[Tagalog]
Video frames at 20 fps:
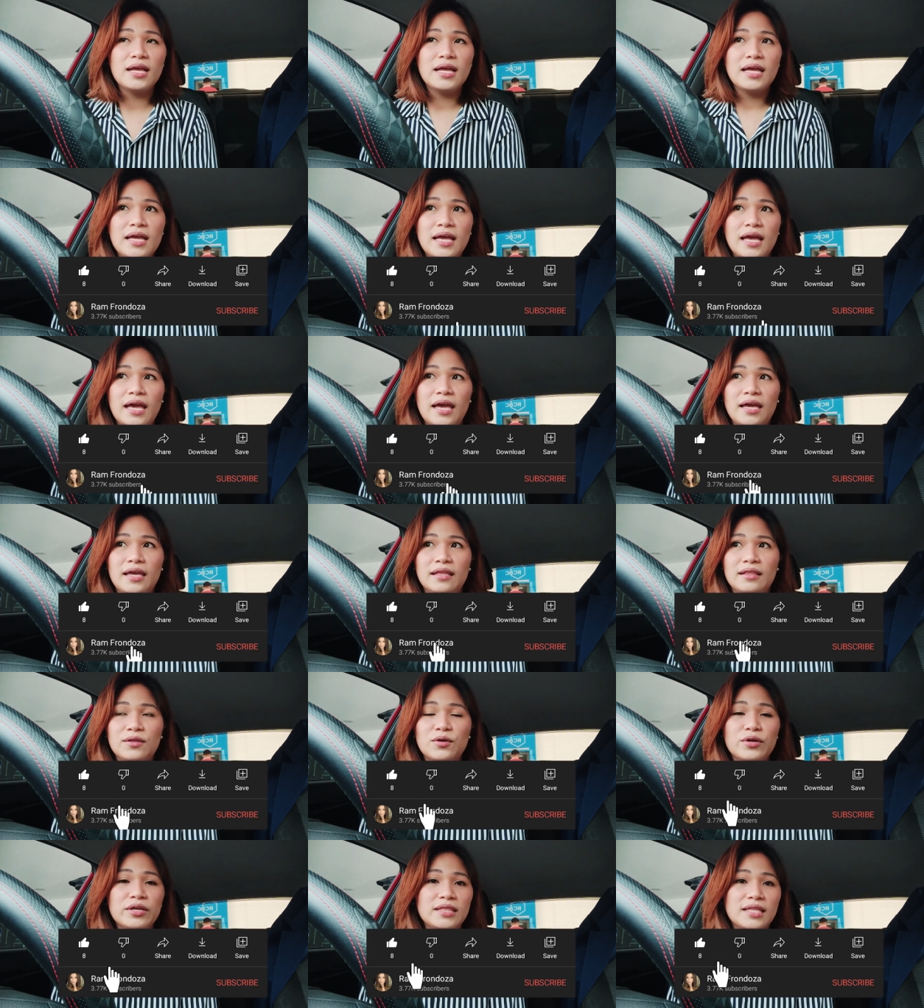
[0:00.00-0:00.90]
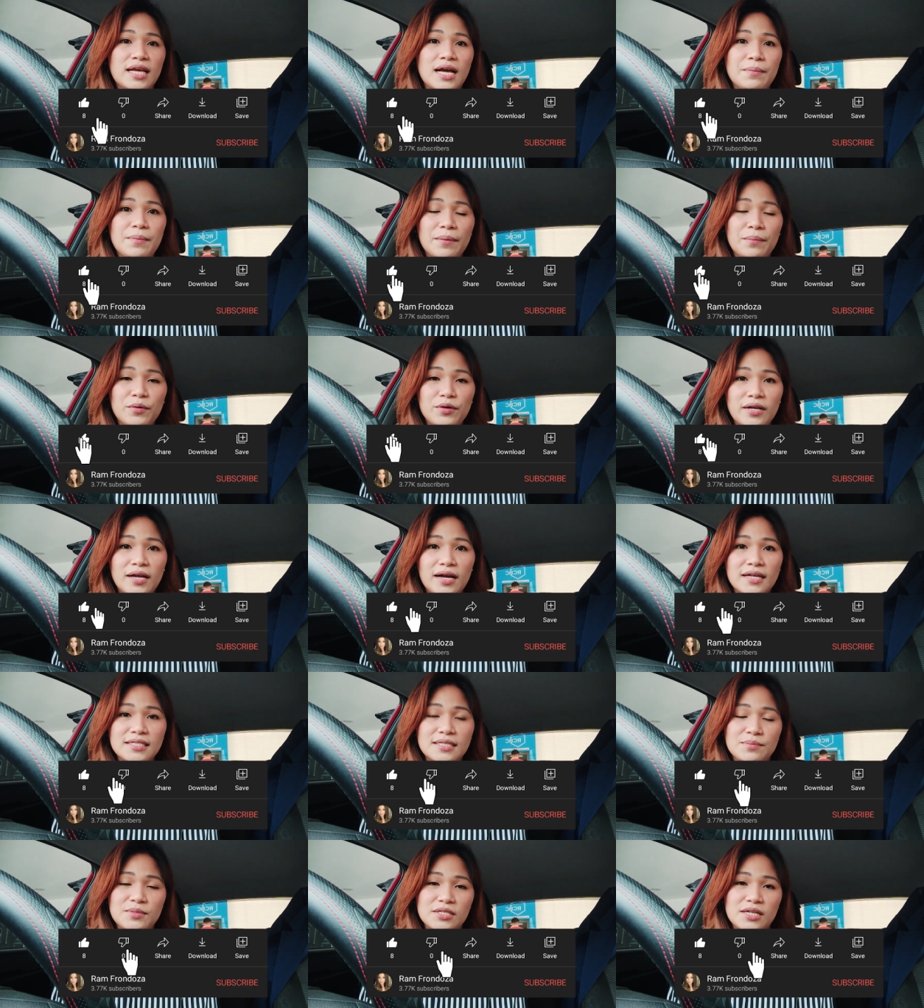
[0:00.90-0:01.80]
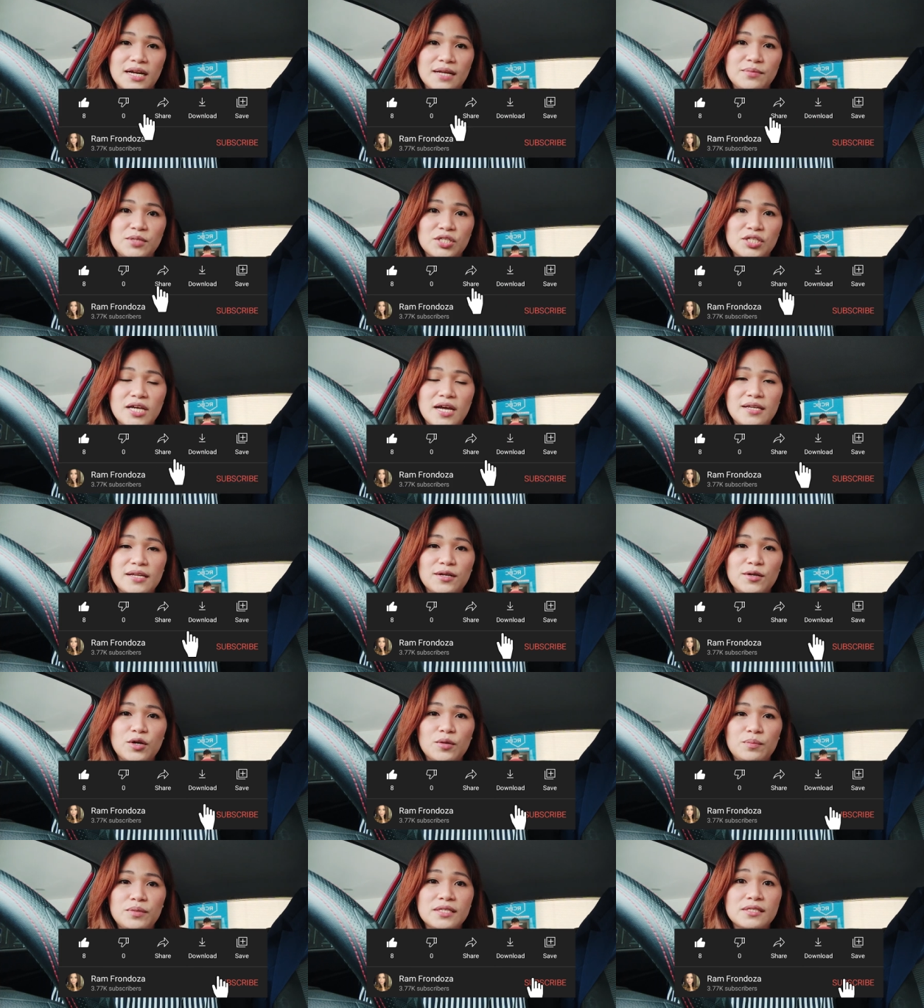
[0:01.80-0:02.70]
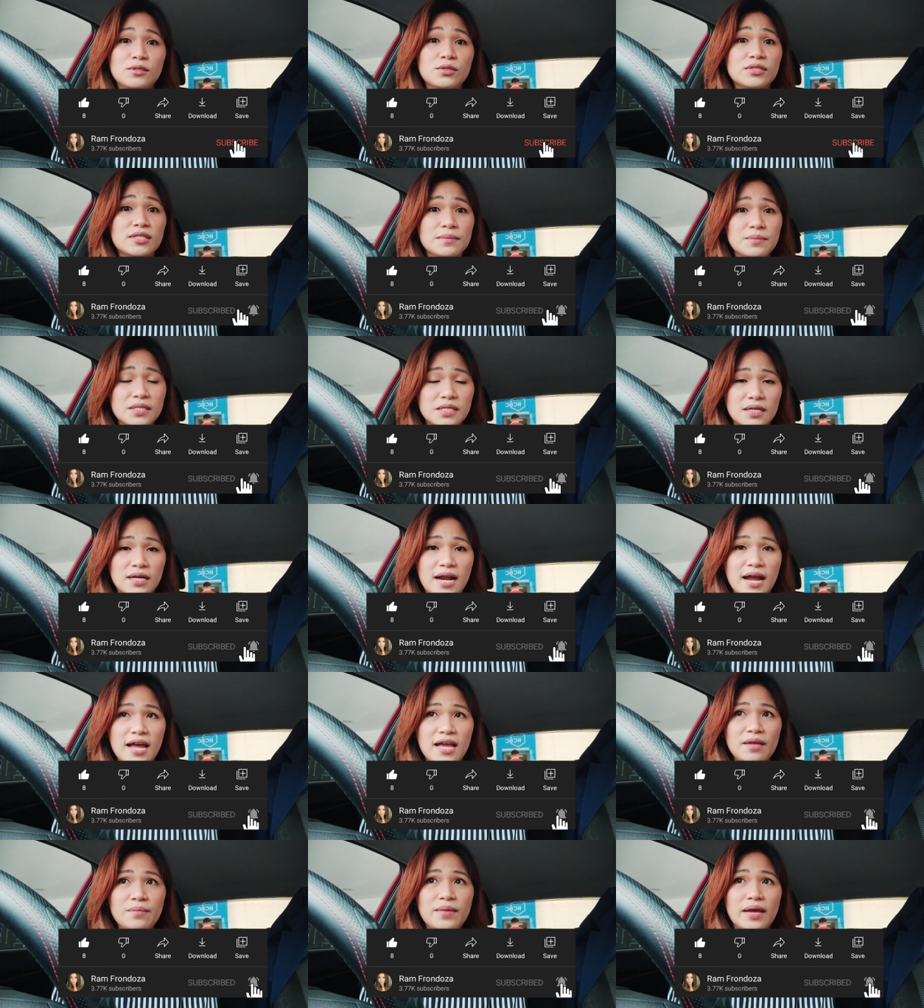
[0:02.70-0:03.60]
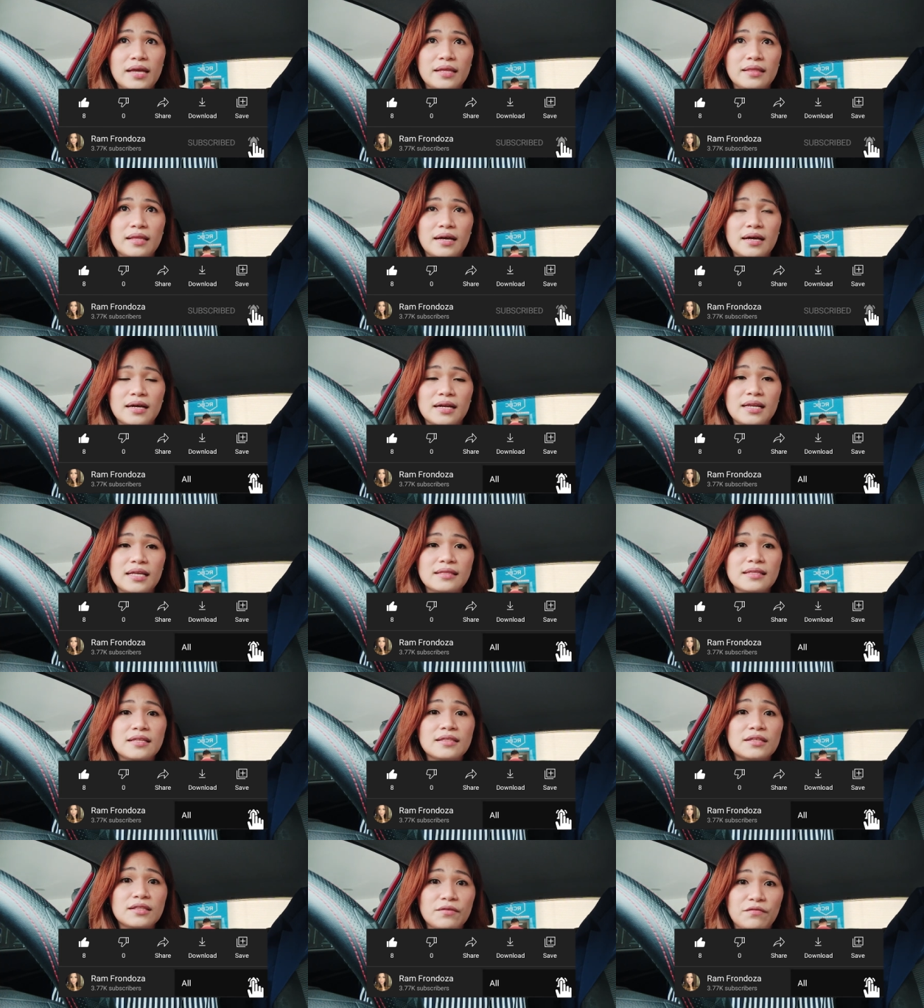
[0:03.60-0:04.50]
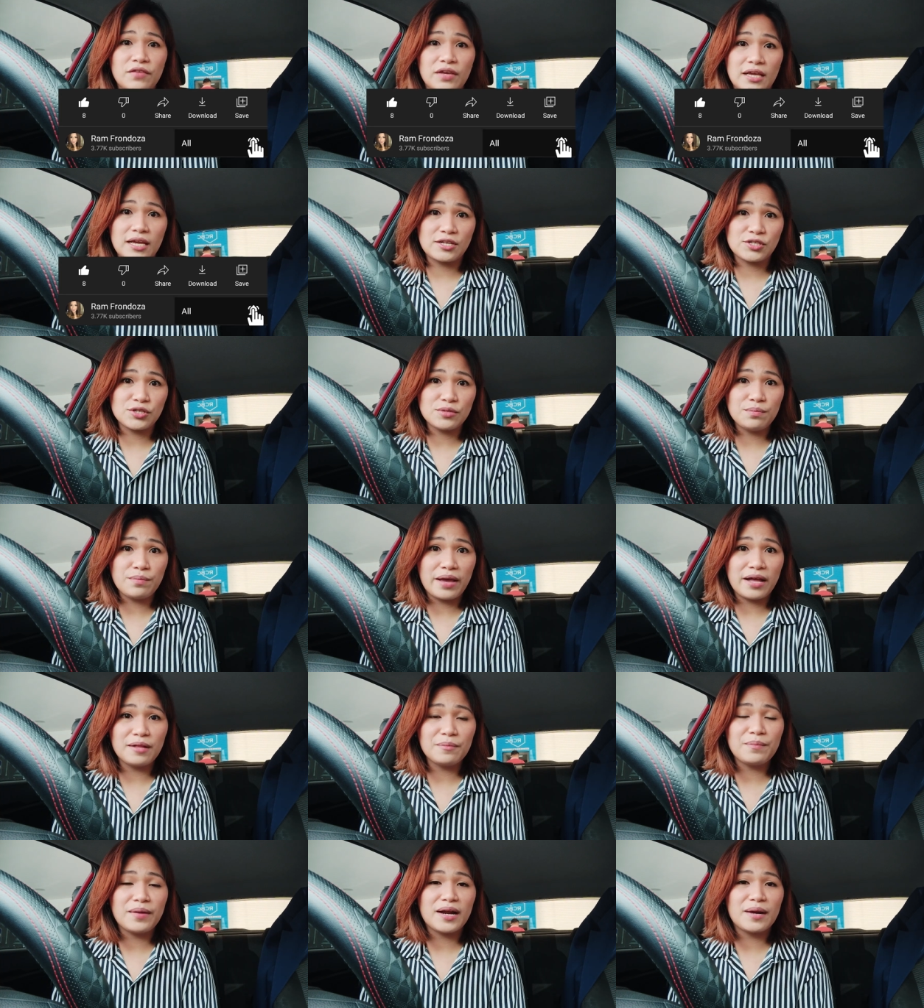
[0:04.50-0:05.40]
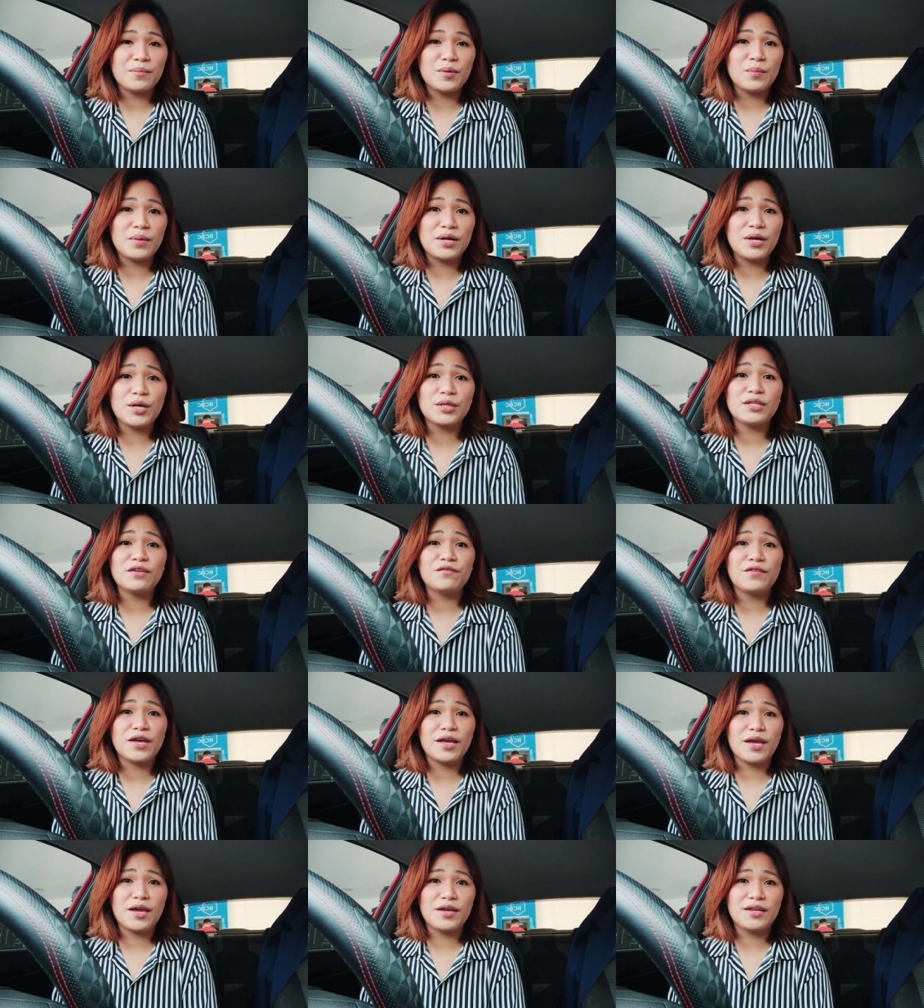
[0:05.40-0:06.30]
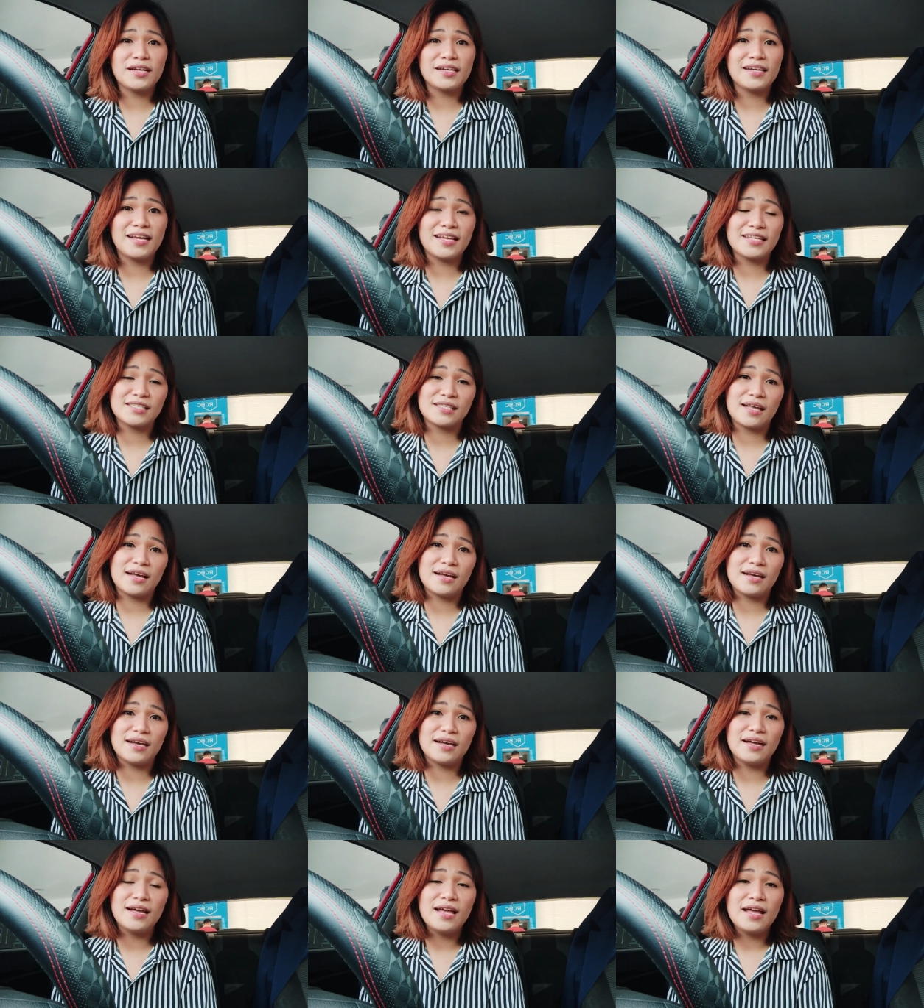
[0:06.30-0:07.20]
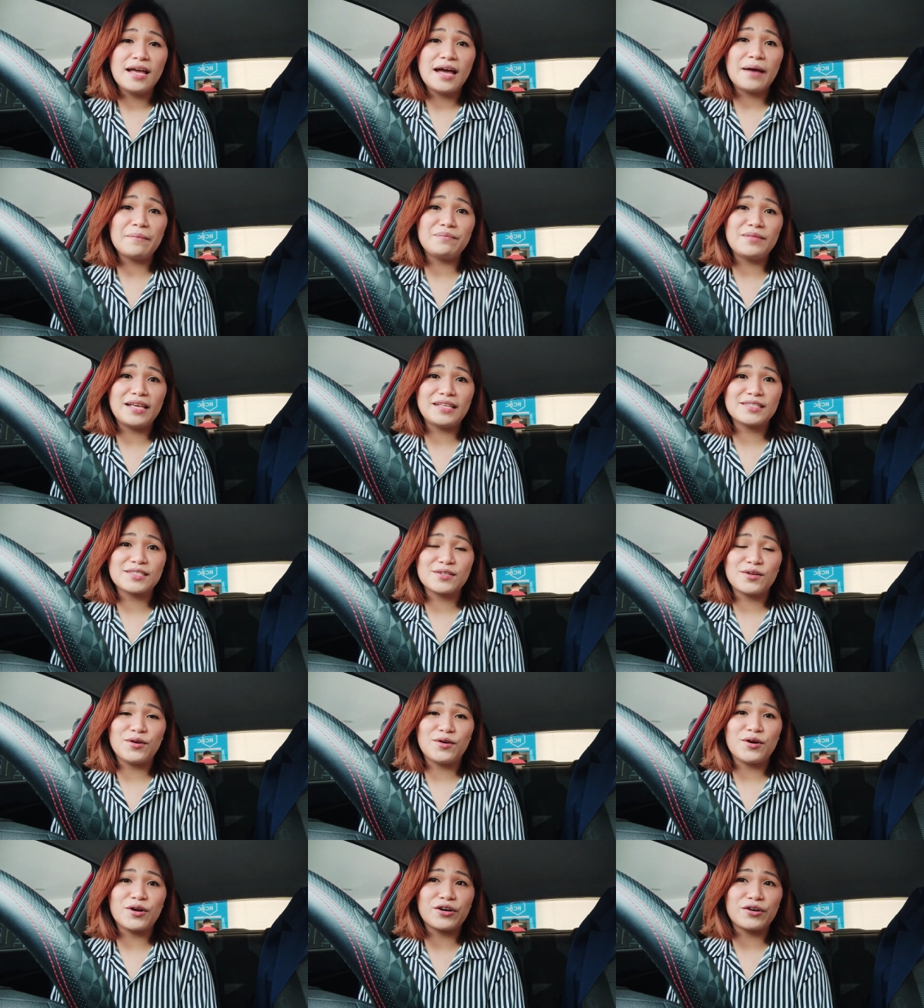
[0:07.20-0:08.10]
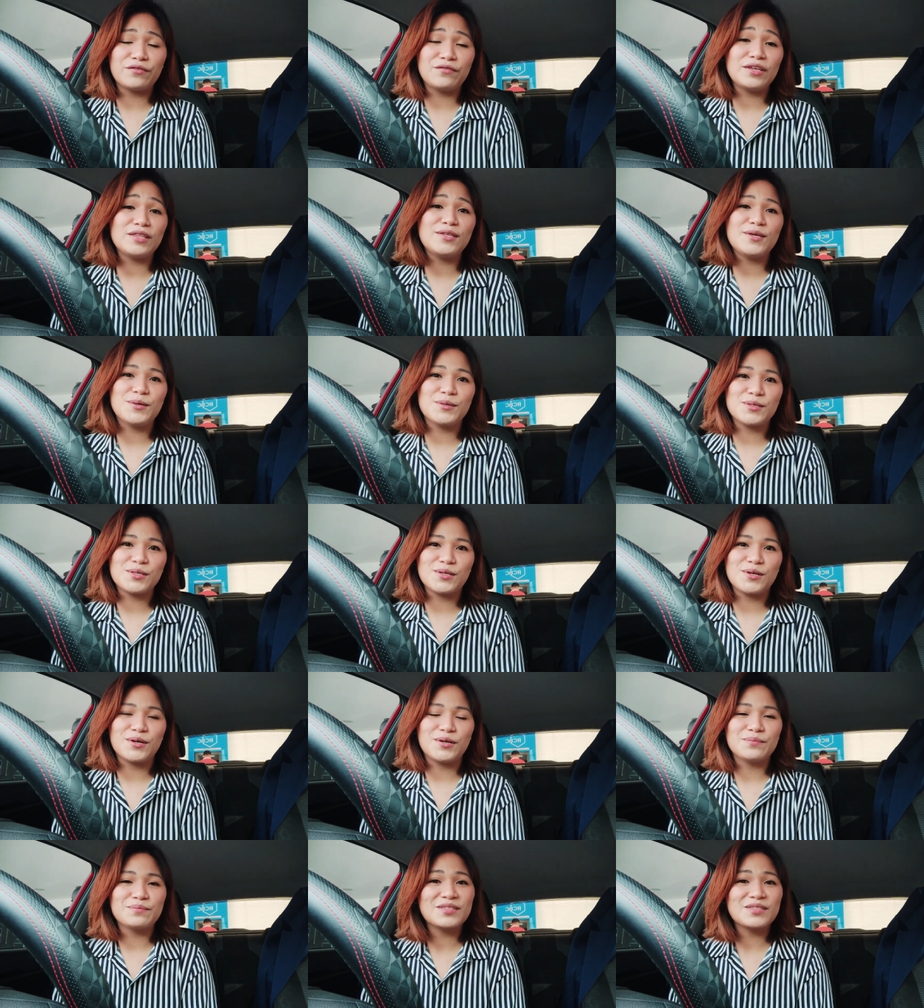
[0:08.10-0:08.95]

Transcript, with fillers: And kung hindi ka pa po nakasubscribe sa channel ko, please do subscribe. And uh, click the notification bell para po ma-notify kayo ng next uh, updates ko or videos ko.